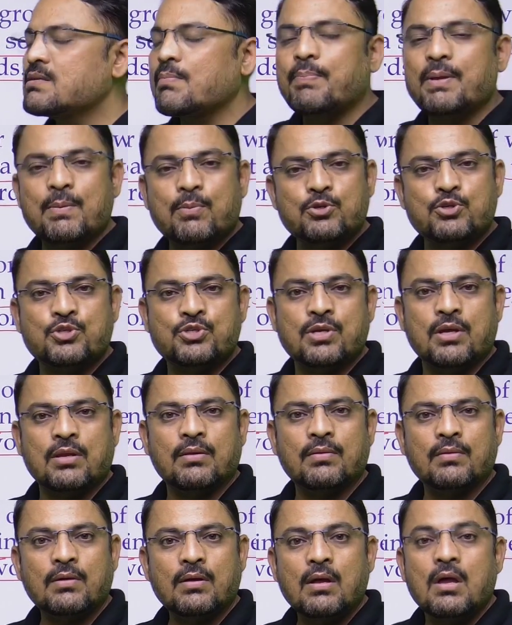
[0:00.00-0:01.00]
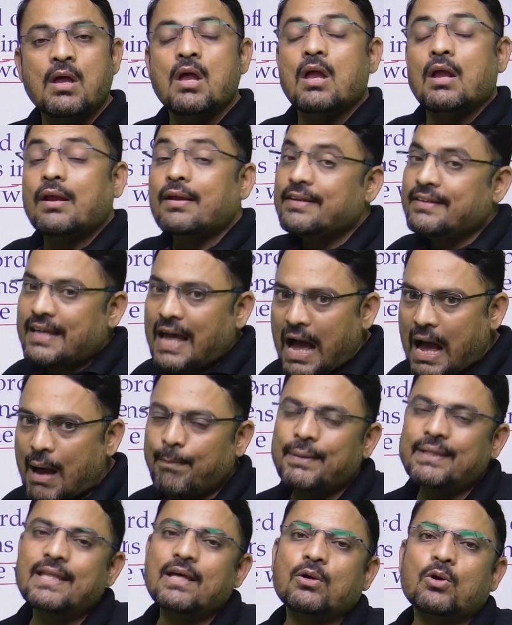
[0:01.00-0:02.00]
प्रिपोजिशन यहाँ
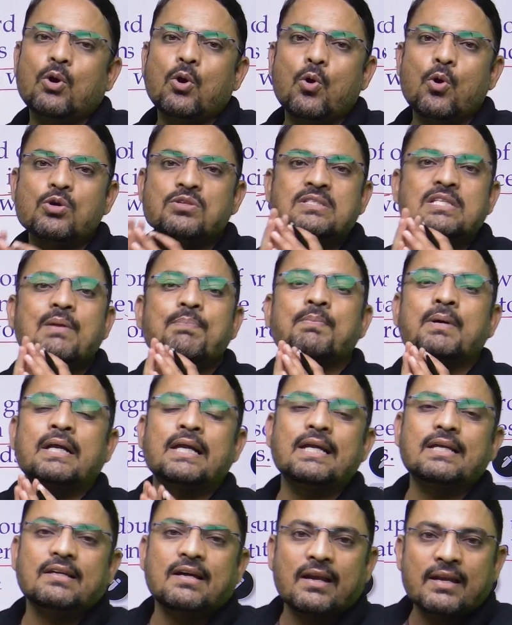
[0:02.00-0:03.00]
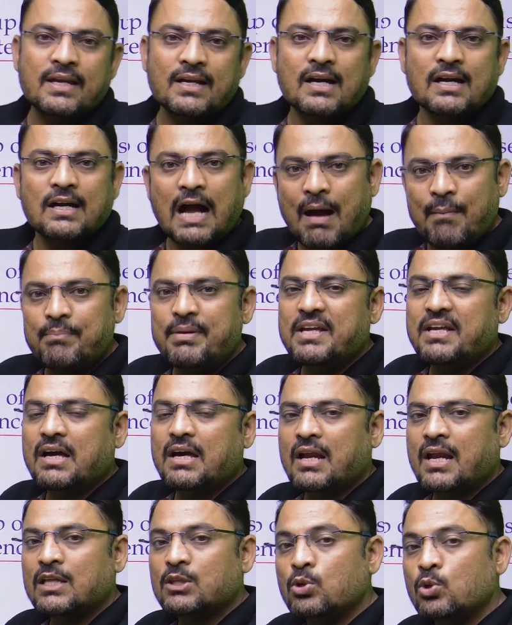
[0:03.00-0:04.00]
पे देखो वो सिर्फ कनेक्ट करने का काम नहीं कर
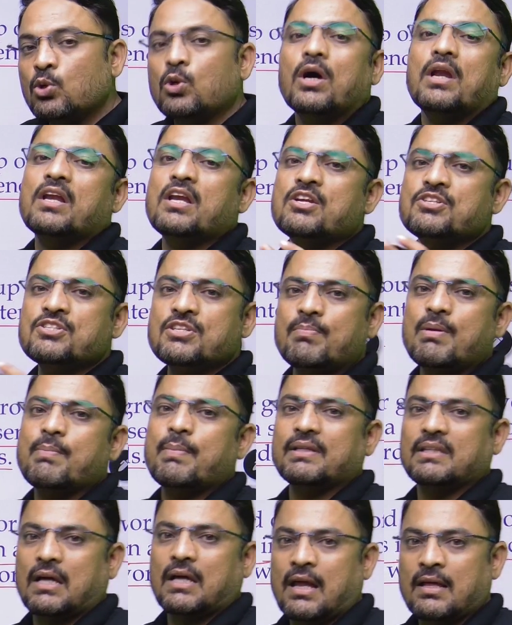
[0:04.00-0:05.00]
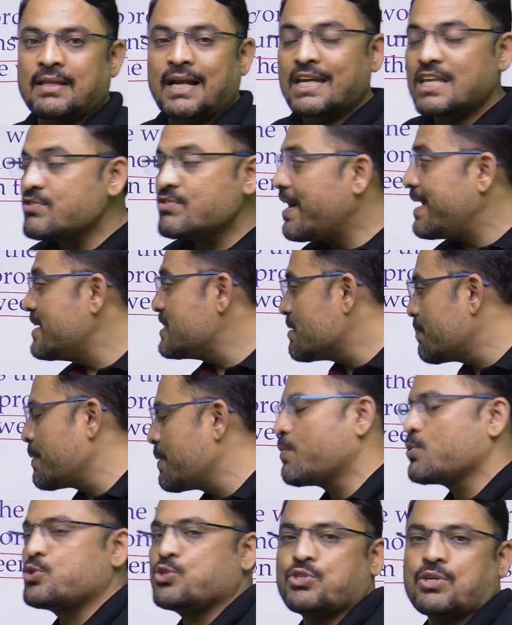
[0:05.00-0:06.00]
रहा है दोनों का रिलेशन भी बता रहा है दैट इज वाई इट इज अ
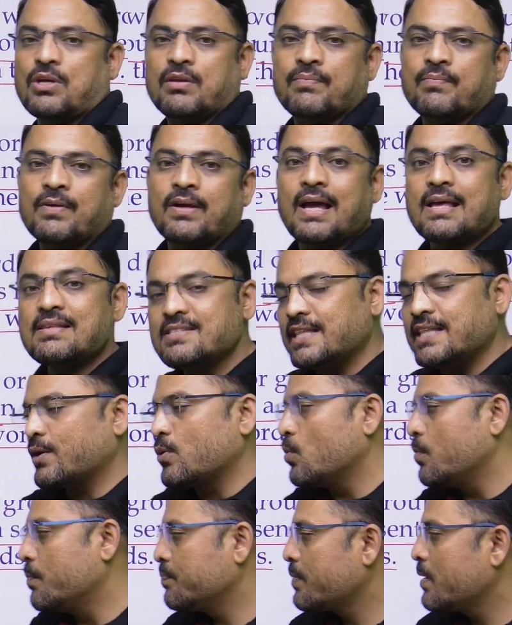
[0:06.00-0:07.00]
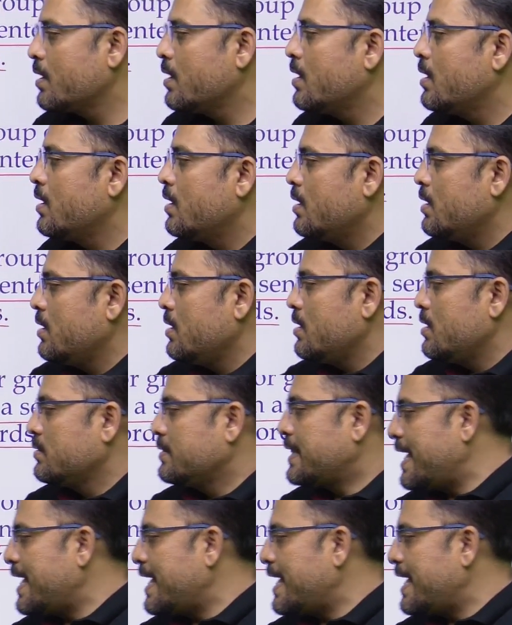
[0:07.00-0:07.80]
प्रीपोजिशन कैसे देखो देर